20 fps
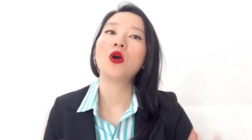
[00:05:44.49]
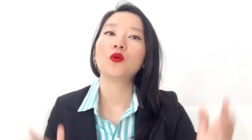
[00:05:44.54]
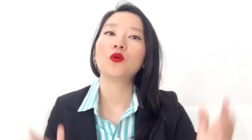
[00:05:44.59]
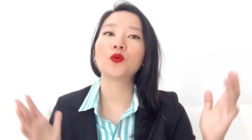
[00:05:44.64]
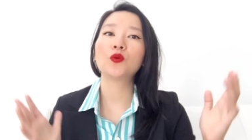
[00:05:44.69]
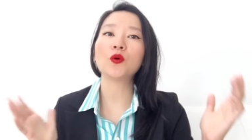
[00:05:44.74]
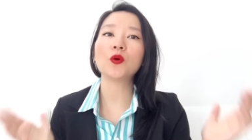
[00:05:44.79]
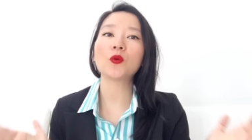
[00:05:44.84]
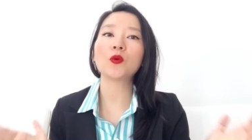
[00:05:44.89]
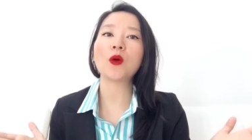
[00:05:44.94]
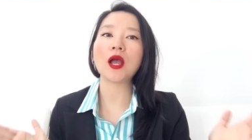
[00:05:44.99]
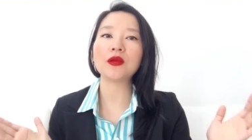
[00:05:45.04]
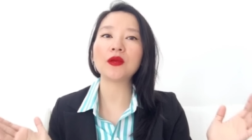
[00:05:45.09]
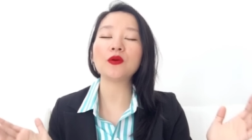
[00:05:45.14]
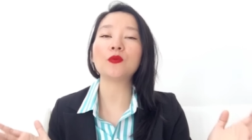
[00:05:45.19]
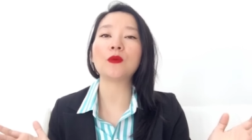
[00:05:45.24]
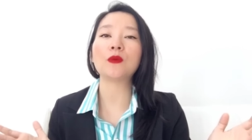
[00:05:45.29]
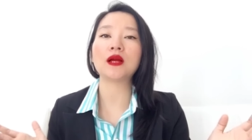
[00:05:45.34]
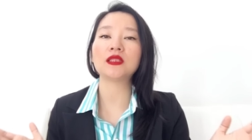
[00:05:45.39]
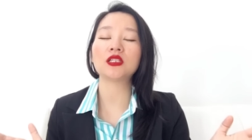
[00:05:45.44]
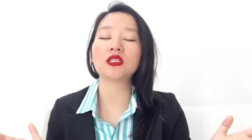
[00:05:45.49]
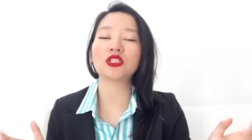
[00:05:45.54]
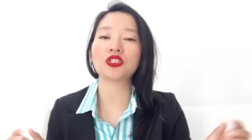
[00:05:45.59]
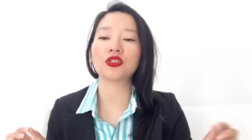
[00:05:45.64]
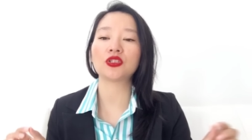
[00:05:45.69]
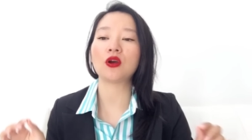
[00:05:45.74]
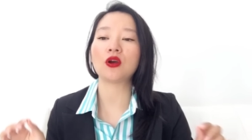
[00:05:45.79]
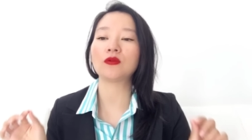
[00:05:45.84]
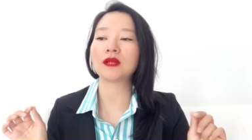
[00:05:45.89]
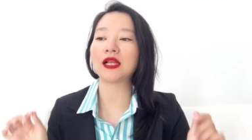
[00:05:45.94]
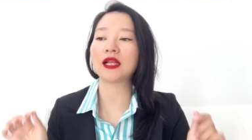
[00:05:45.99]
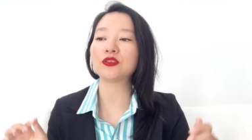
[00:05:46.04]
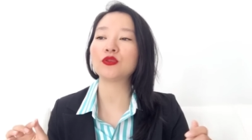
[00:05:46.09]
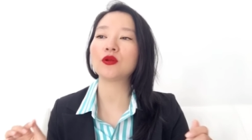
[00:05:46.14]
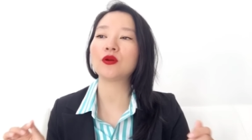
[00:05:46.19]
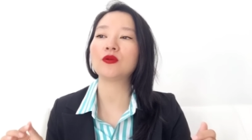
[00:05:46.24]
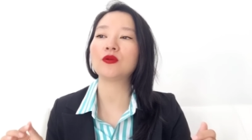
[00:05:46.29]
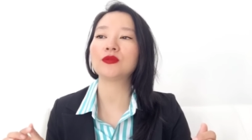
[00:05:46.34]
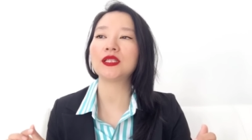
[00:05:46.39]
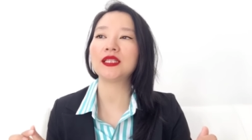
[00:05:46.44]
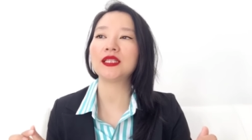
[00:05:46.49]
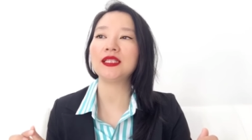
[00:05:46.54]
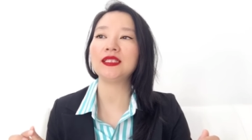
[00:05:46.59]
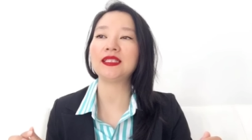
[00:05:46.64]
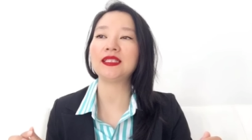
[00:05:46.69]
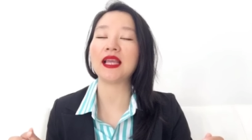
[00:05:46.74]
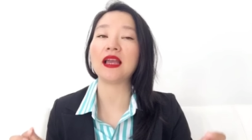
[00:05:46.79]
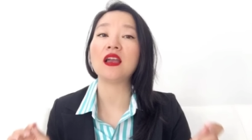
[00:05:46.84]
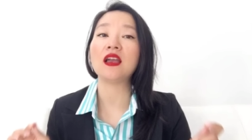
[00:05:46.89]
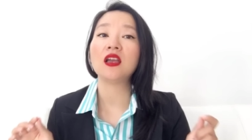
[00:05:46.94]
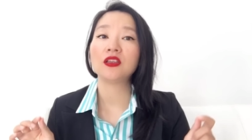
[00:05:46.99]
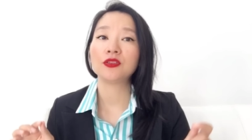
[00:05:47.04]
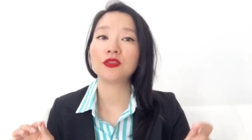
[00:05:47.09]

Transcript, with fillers: 如果快用完的时候，它最后那一点，